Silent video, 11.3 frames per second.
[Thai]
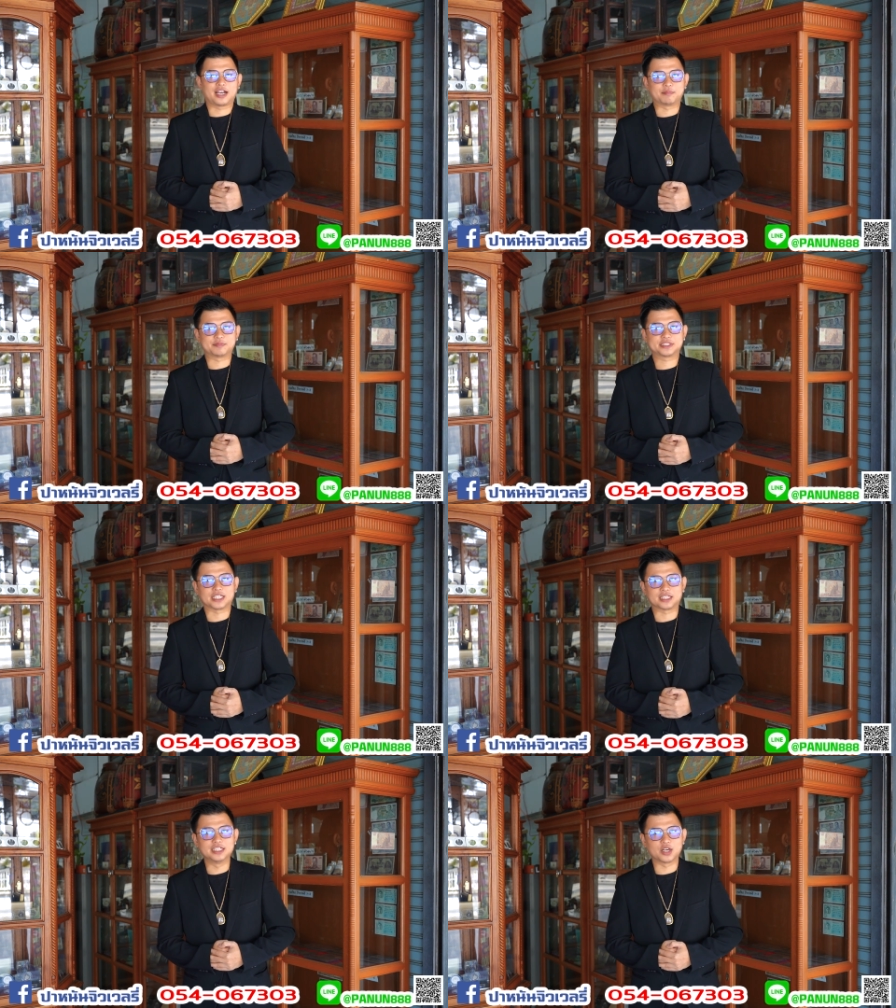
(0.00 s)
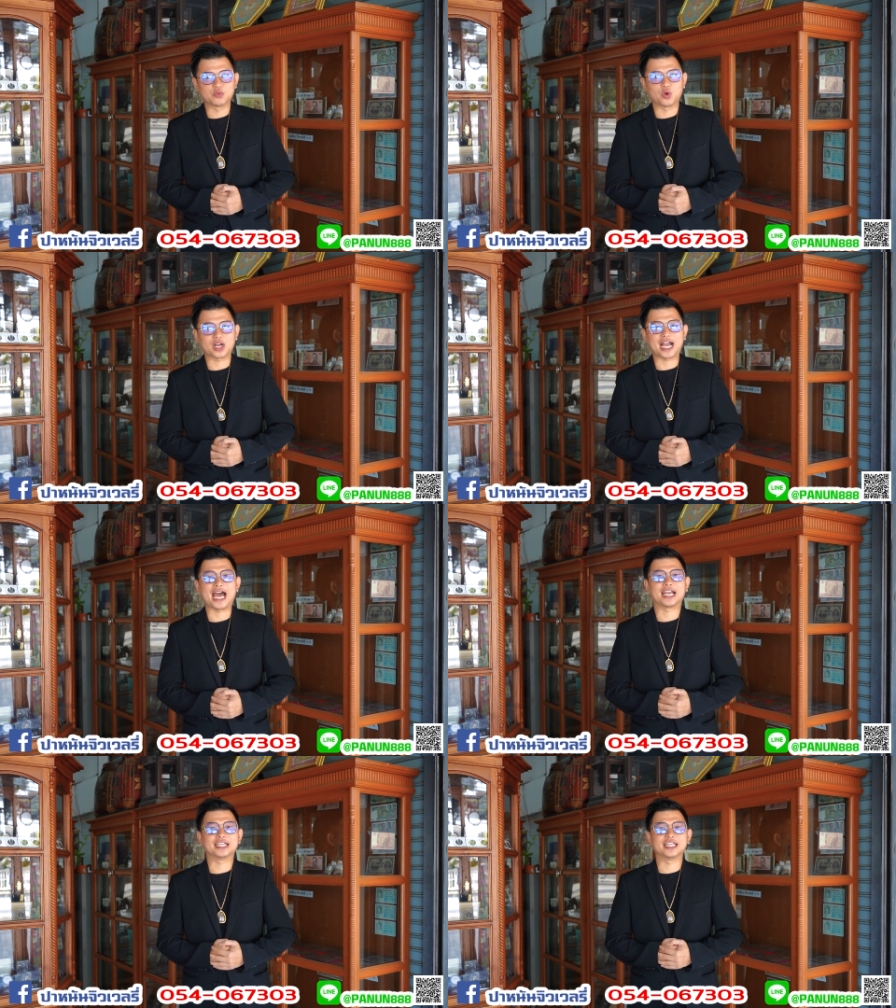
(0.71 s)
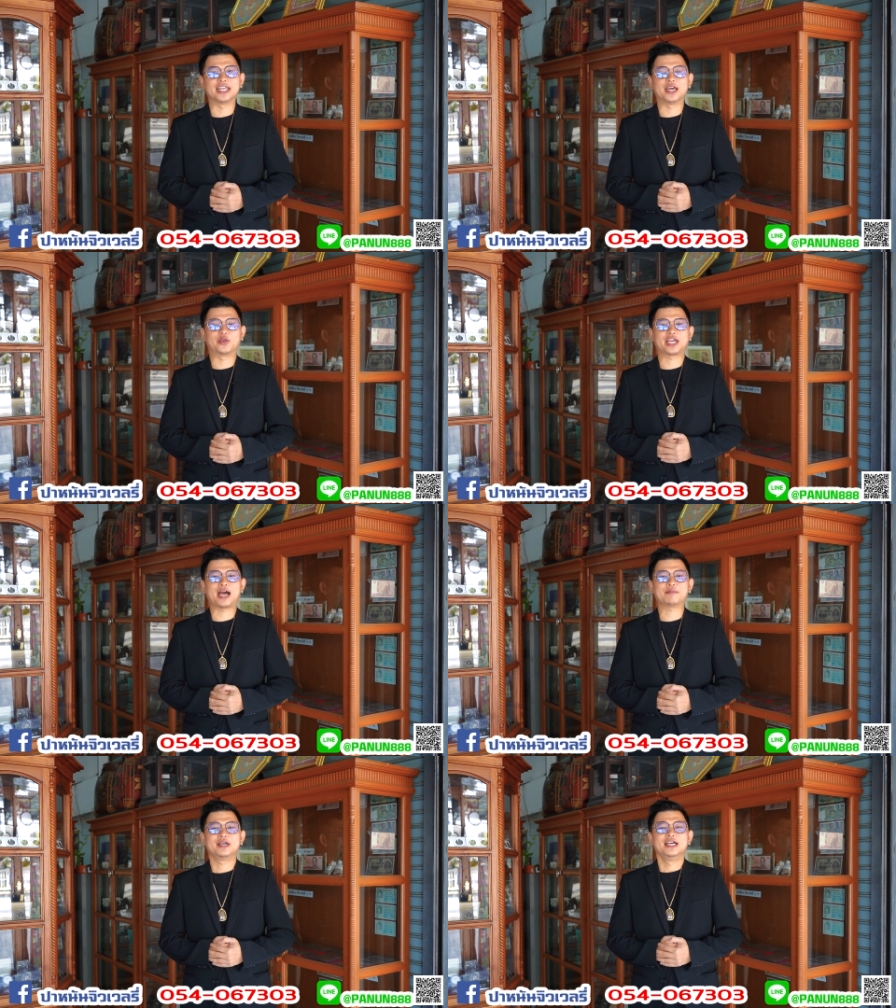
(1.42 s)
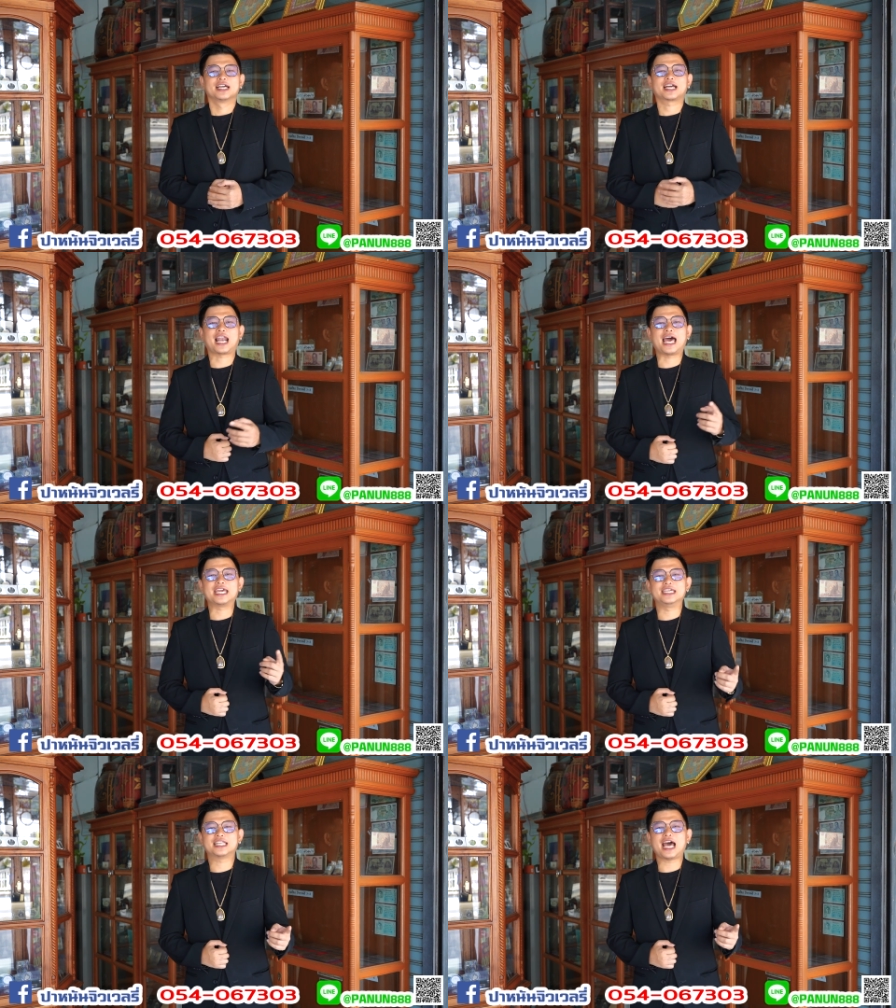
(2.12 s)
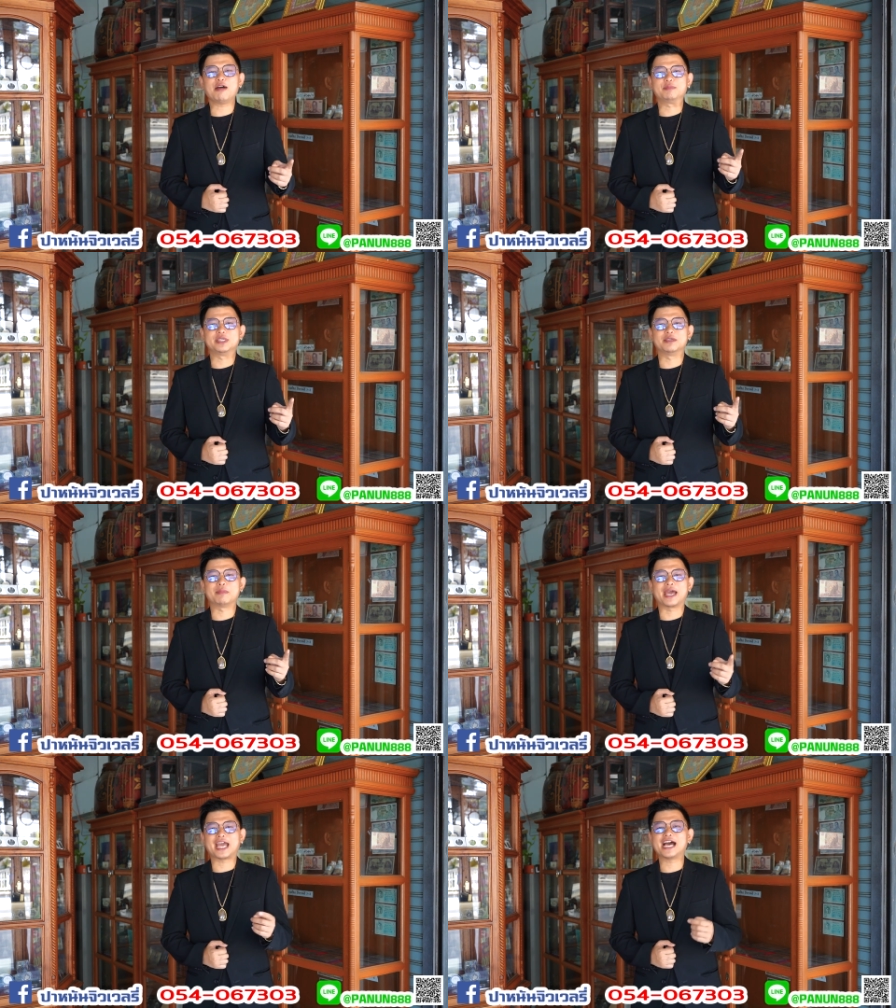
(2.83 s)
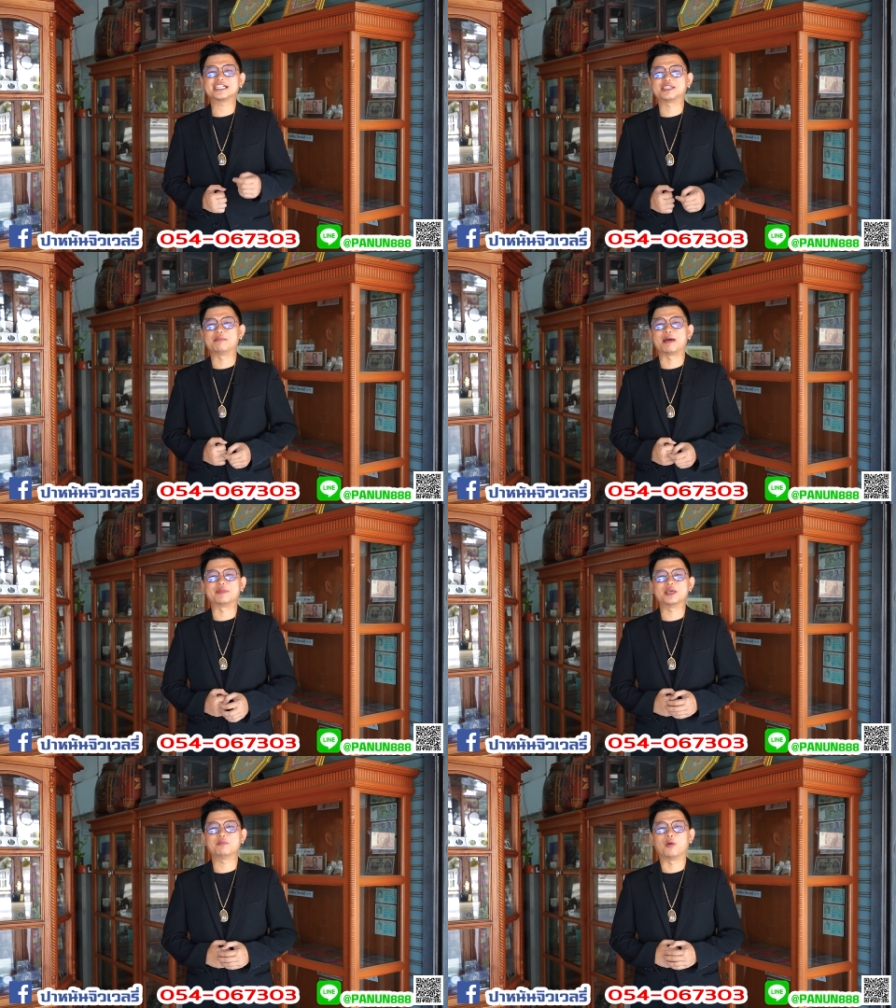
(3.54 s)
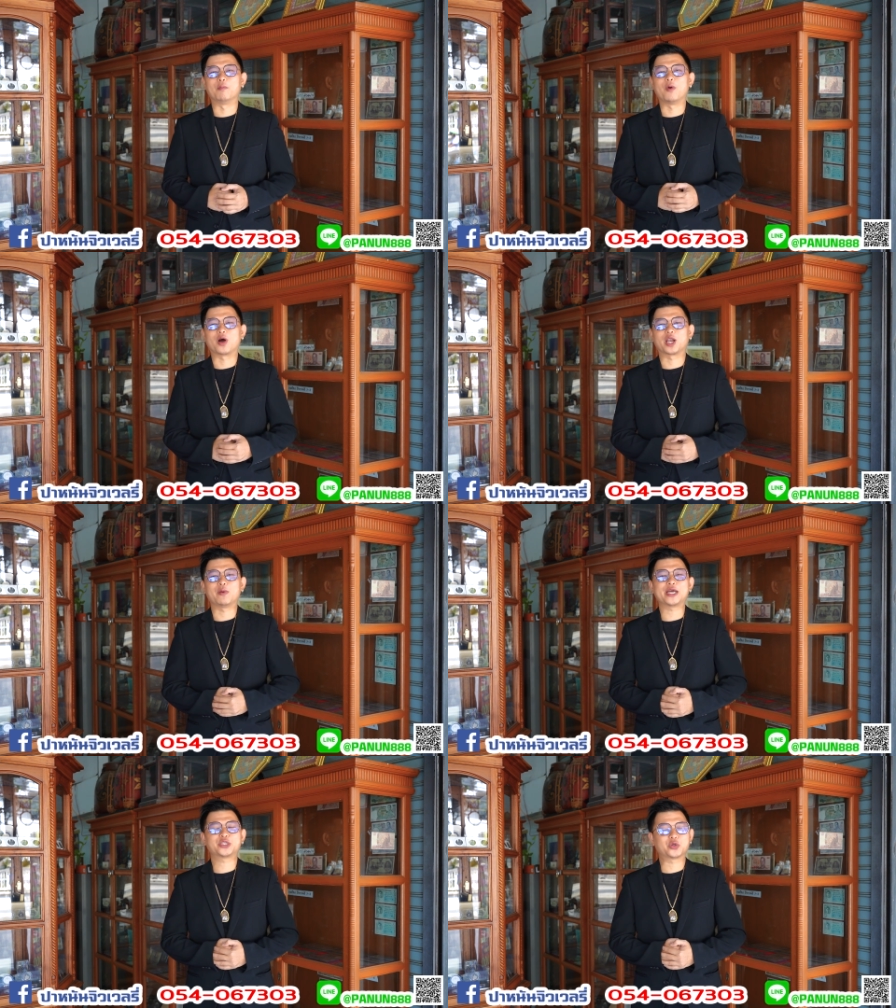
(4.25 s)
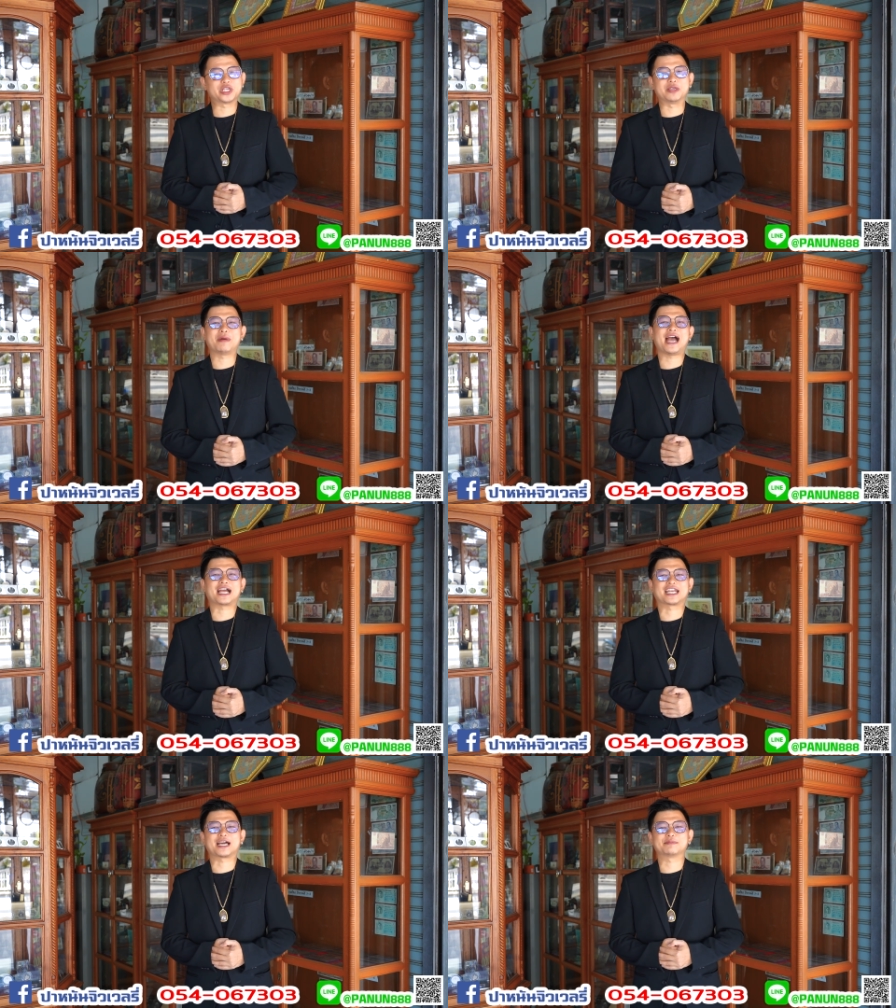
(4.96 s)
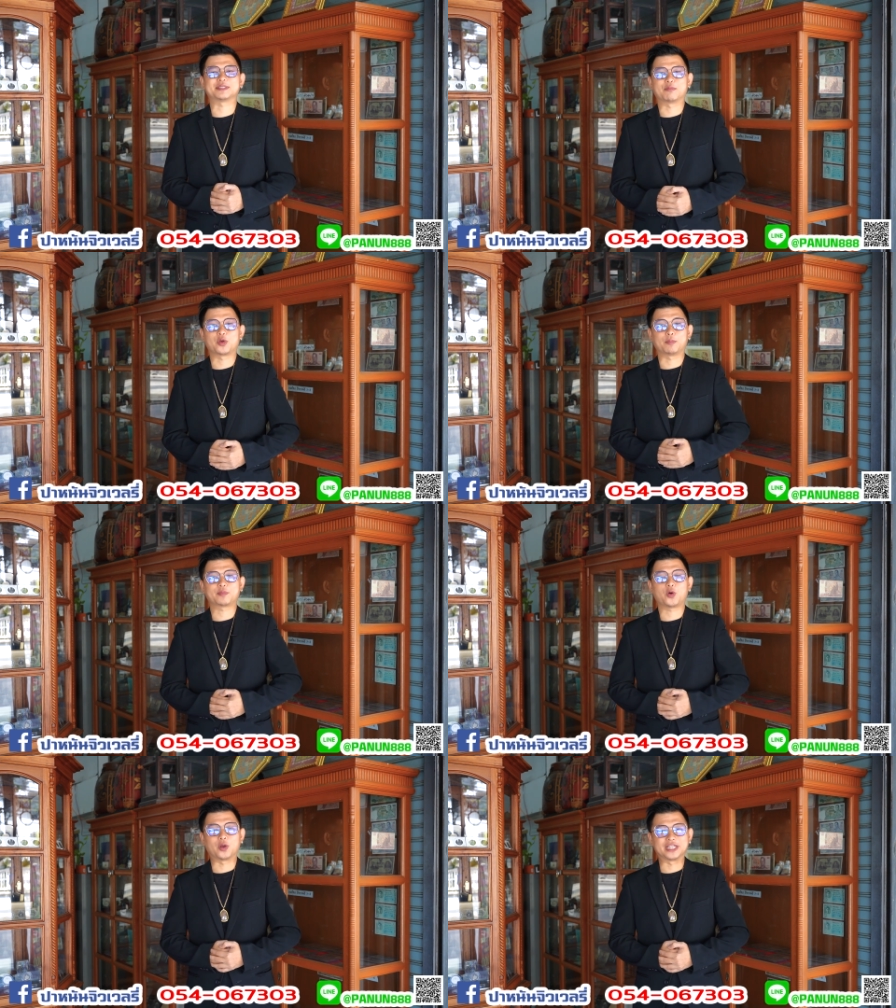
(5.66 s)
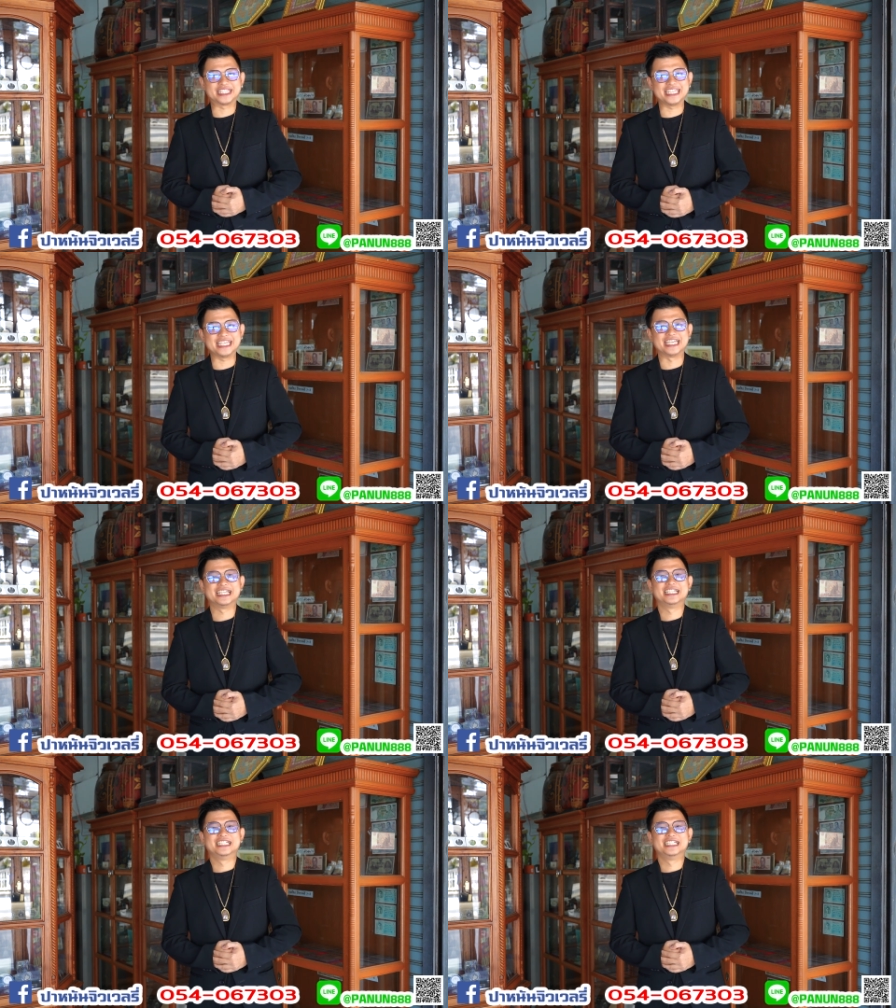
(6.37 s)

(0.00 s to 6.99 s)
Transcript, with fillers: ระดับสะเทือนวงการเลยทีเดียวนะครับใครถ้ามีแบงค์ห้าสิบแบบนี้ผมบอกเลยว่าโชคดีมากนะครับสำหรับคนที่